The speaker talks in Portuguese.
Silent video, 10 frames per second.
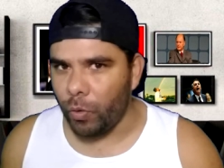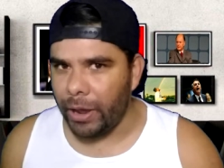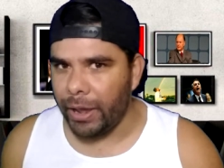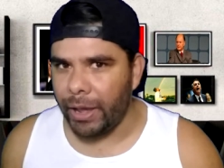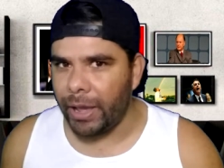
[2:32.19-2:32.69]

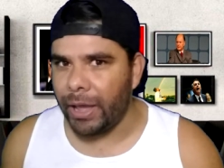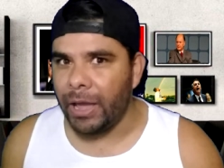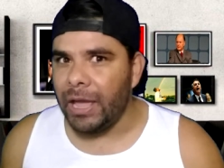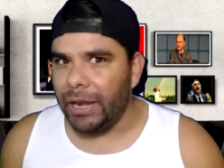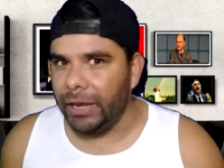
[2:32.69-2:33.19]
Não
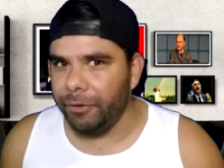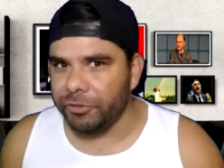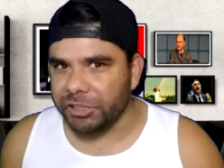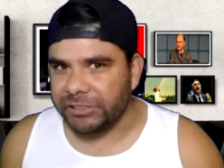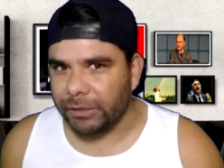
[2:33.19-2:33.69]
é
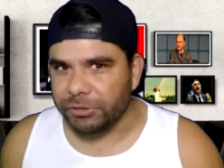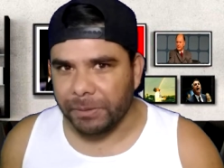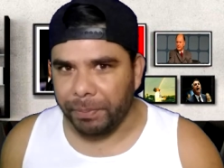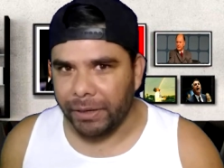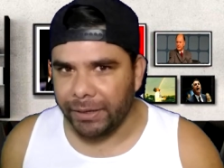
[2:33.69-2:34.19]
livro de São
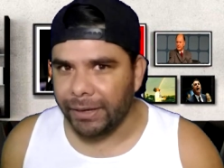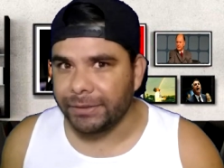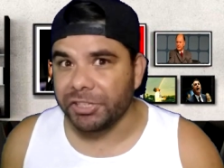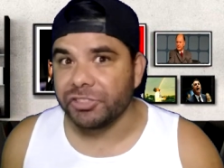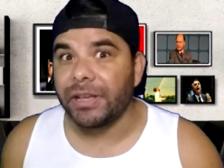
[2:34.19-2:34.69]
Cipriano e
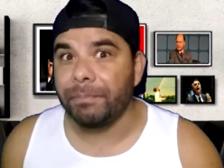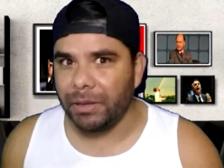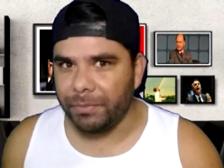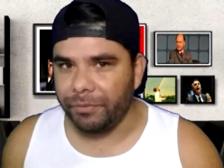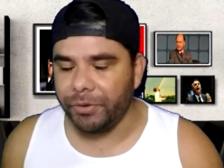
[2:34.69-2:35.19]
nada disso, é
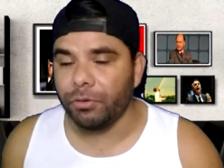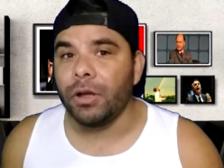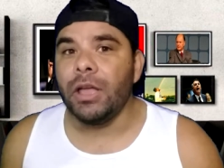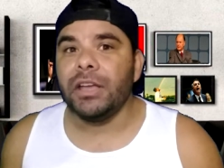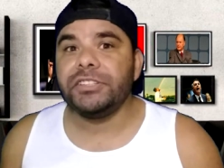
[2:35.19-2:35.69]
Bíblia,
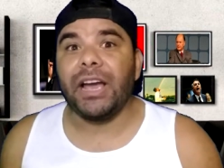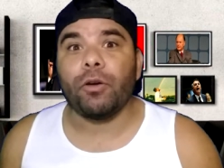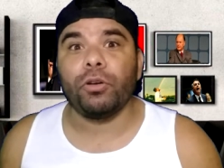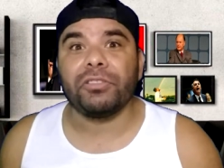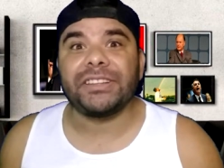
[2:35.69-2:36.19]
viu? De
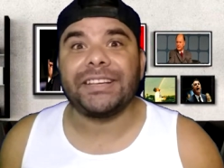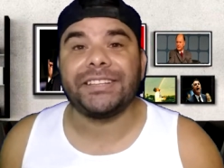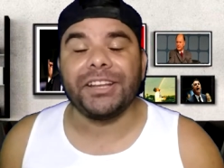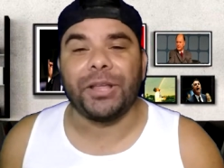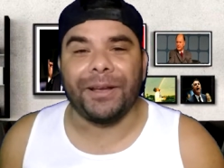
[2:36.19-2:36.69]
acordo com o que está
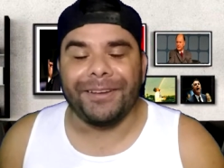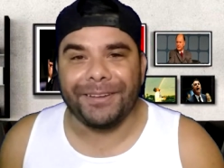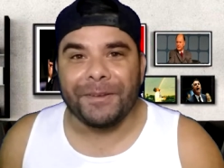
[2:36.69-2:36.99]
escrito